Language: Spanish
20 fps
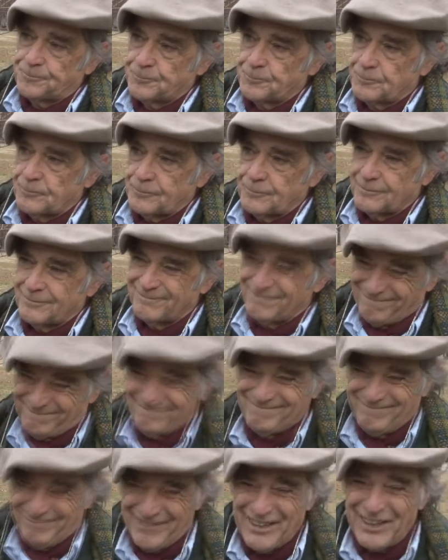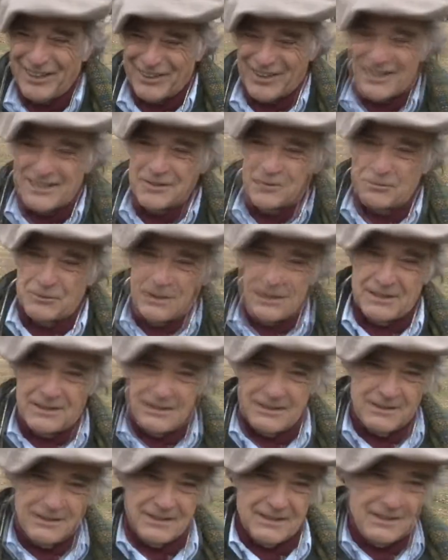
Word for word: Muchas gracias. Bueno, gracias a ustedes.